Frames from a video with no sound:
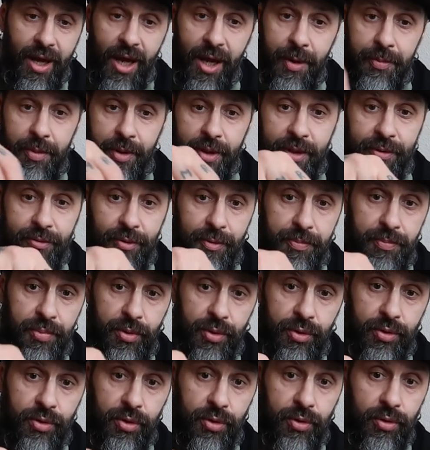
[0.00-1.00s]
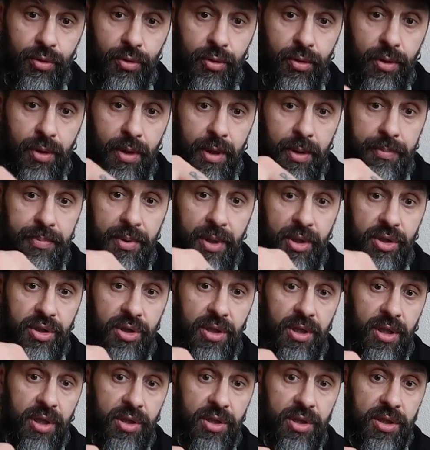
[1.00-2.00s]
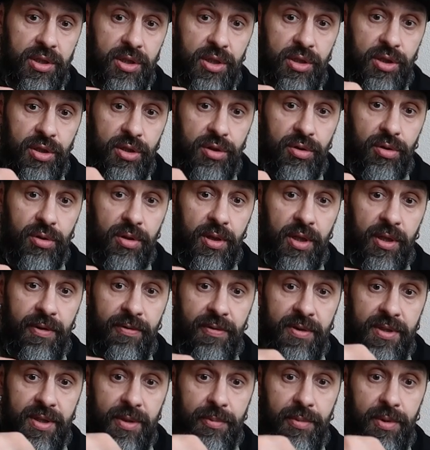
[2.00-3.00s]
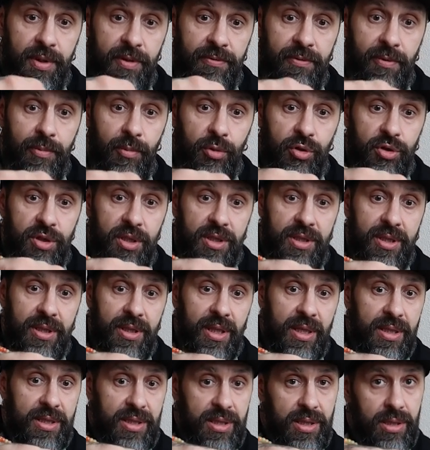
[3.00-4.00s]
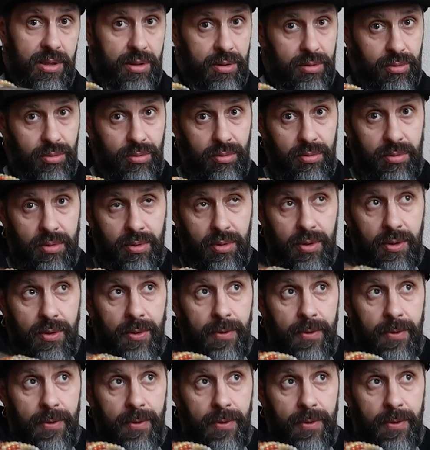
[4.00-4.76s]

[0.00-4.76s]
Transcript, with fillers: как про него пишут, но опять же даже за 600 гривен за блин вы можете найти, ну,